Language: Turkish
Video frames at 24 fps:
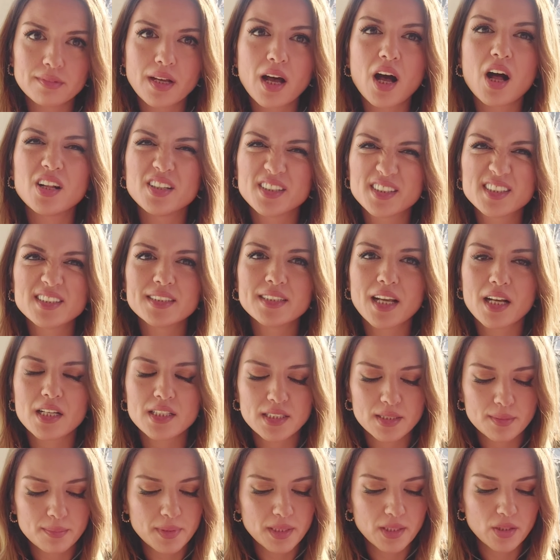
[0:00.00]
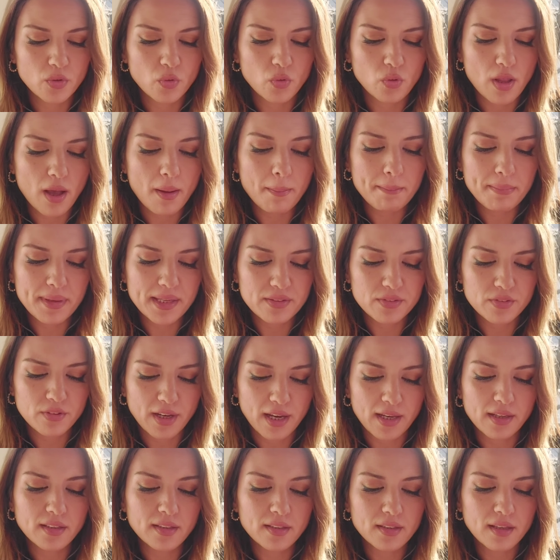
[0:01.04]
altın yansımaları olan bir
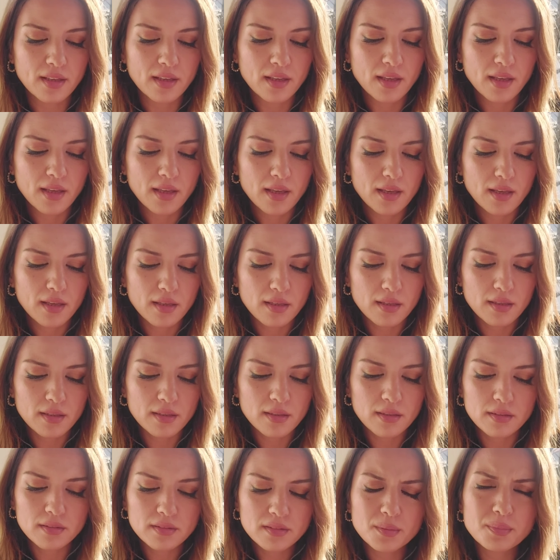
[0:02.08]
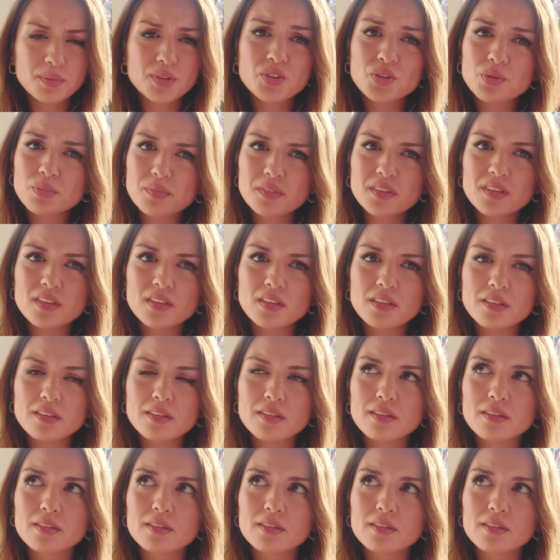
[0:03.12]
renk. Ee, tabii şimdi